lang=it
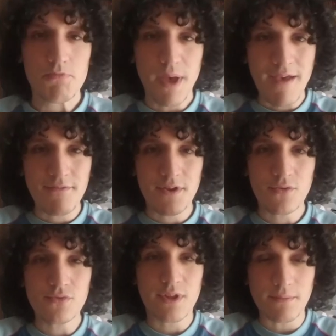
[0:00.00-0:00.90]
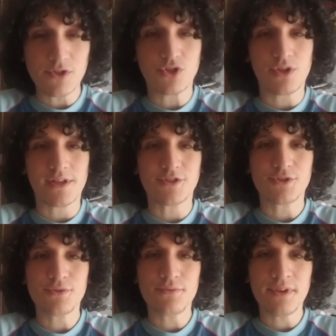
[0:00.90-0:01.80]
Benvenuti amici di
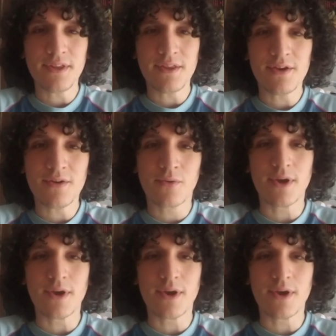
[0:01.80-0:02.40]
Elcedo Video,